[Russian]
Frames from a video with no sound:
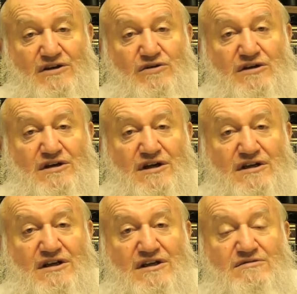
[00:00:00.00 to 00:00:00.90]
и у них
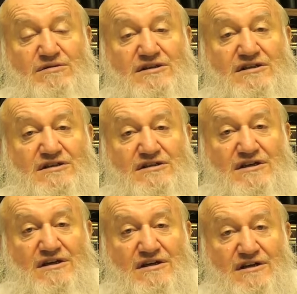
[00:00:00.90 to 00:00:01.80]
родились
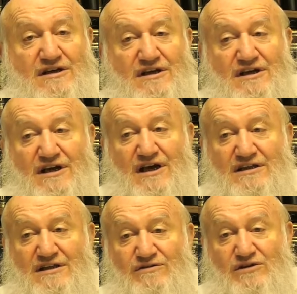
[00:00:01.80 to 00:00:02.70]
близнецы.
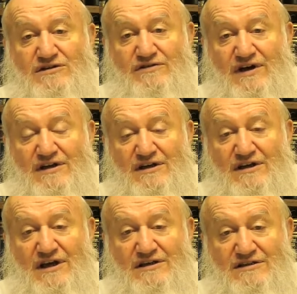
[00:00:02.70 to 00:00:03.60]
Одного
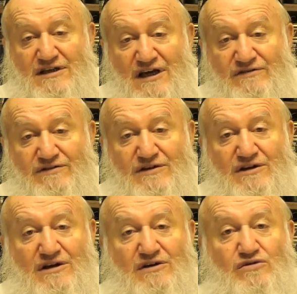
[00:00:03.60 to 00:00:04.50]
звали Исав,
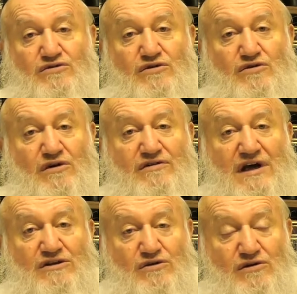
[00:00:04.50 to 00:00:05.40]
у
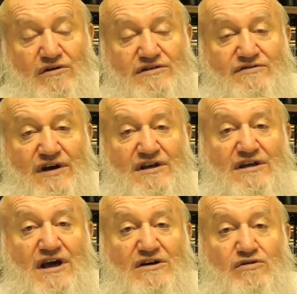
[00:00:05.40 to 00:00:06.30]
другого, а другого звали
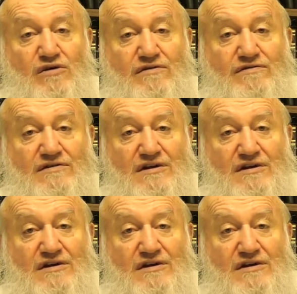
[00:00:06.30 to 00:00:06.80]
Яков.